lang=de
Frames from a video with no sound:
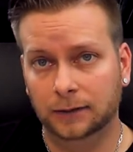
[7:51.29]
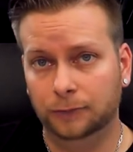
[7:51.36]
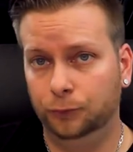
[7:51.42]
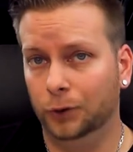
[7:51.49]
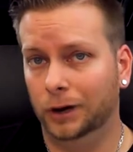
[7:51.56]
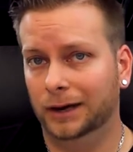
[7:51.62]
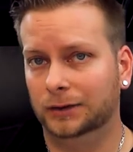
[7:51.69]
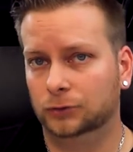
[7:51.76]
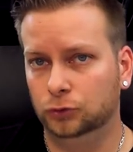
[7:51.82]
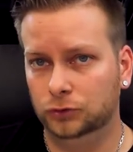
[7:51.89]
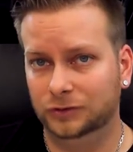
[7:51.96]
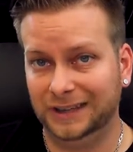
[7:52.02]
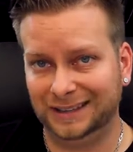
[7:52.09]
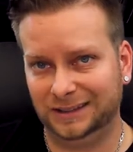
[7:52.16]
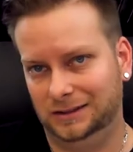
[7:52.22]
Für
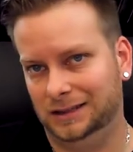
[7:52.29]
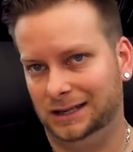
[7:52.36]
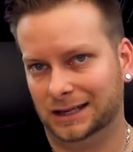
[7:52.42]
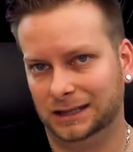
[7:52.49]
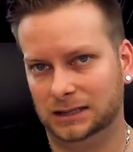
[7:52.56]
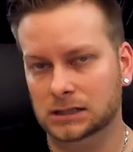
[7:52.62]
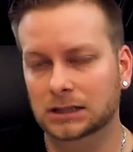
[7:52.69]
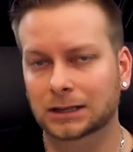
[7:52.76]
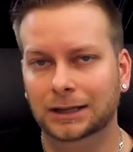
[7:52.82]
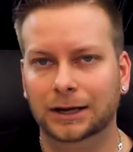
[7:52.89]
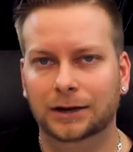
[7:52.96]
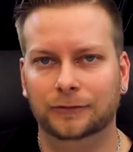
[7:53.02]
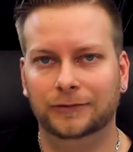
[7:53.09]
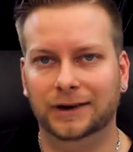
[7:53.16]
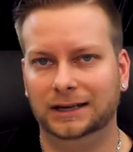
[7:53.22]
natürlich 16-Jährige
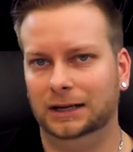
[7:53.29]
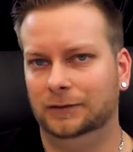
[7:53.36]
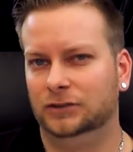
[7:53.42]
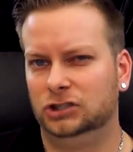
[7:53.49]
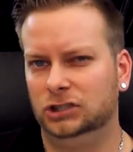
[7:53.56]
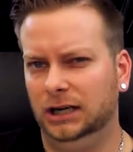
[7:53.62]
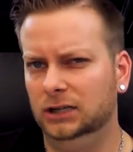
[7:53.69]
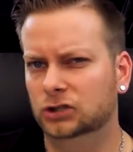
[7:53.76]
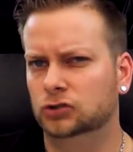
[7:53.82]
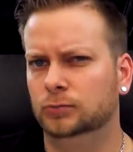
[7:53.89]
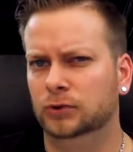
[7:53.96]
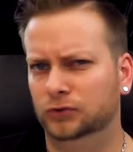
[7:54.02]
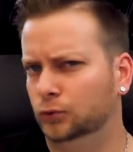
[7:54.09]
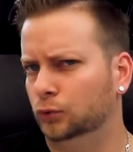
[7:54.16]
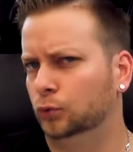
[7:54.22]
war der wahrscheinlich schon
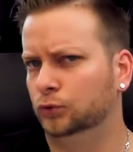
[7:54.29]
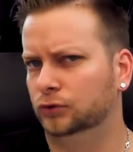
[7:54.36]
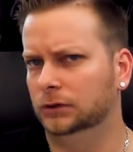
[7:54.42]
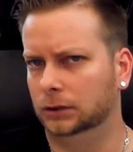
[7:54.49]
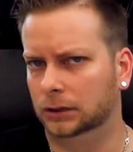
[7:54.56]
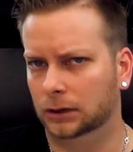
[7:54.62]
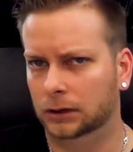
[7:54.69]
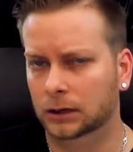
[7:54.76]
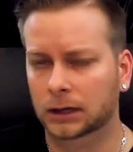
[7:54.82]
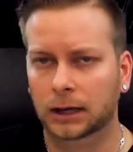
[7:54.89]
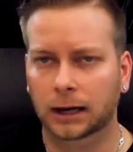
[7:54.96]
ein bisschen gruseliger.